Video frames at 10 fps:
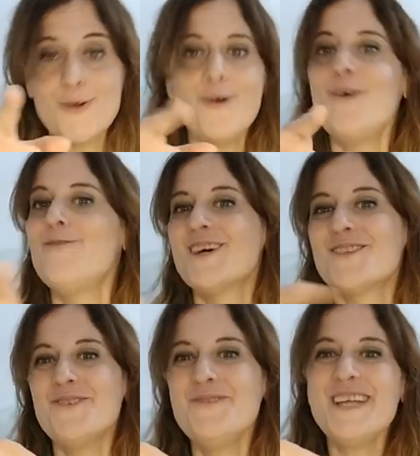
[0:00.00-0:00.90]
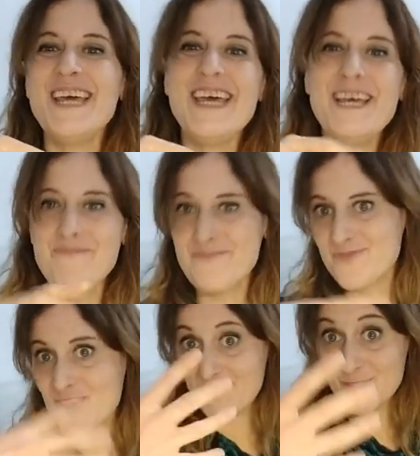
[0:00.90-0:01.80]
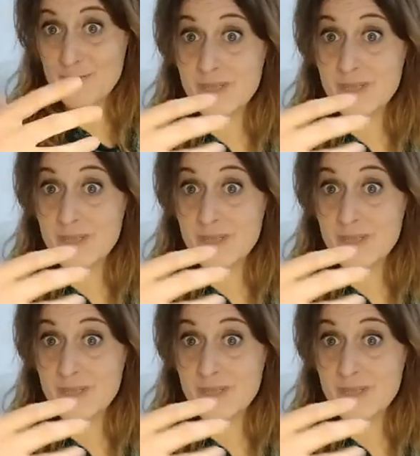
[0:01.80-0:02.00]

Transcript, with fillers: Ho fatto pure, cioè mi sono